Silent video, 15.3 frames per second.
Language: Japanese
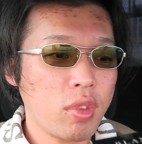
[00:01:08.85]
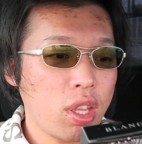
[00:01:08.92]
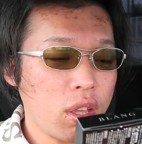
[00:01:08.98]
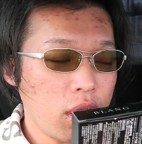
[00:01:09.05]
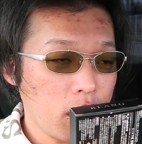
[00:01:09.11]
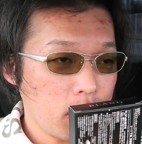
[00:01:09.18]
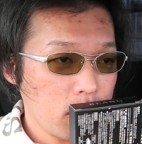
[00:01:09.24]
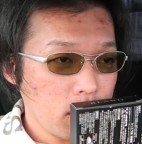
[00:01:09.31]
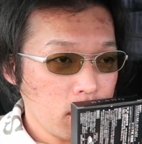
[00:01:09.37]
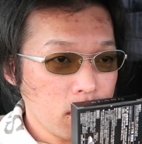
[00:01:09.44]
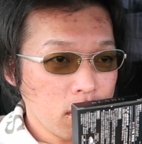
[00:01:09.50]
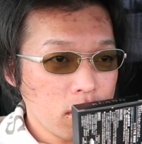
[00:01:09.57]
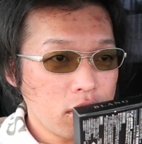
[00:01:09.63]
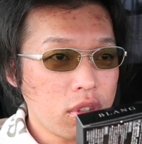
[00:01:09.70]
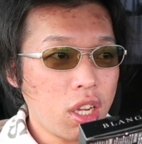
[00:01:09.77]
で、
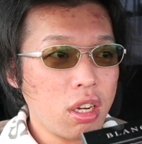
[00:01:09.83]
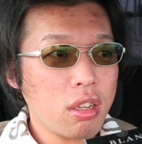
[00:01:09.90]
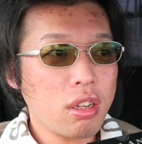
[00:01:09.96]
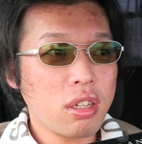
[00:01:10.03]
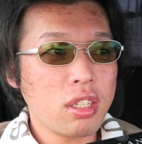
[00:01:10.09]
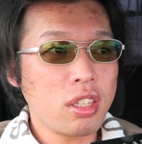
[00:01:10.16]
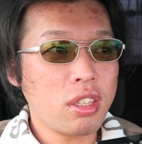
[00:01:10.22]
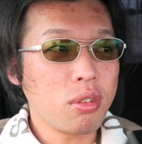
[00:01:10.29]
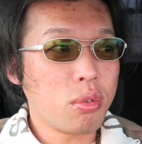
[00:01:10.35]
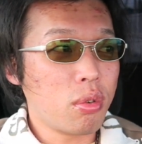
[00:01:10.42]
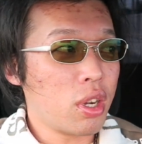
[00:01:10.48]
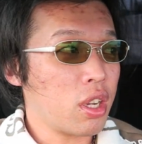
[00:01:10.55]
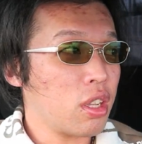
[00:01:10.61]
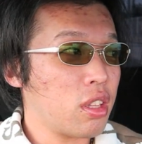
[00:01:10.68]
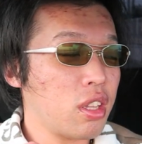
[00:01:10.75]
誰かに
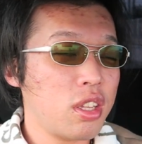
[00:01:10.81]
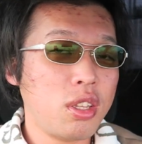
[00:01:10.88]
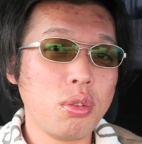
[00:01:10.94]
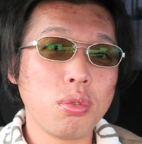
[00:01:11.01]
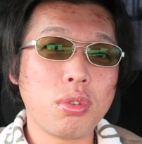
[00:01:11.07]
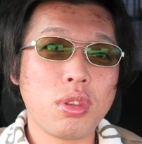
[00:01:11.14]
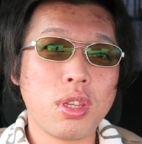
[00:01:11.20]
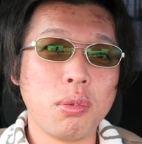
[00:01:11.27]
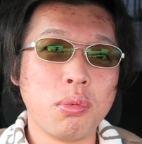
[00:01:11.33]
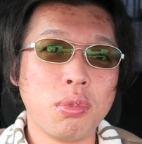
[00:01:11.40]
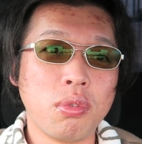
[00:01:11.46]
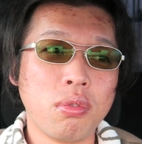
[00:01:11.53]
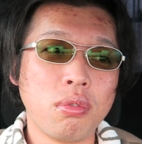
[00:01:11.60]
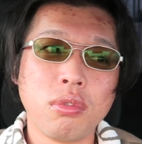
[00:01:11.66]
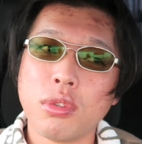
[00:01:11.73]
こう開けて匂って
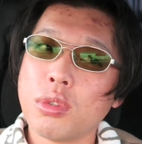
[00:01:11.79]
も、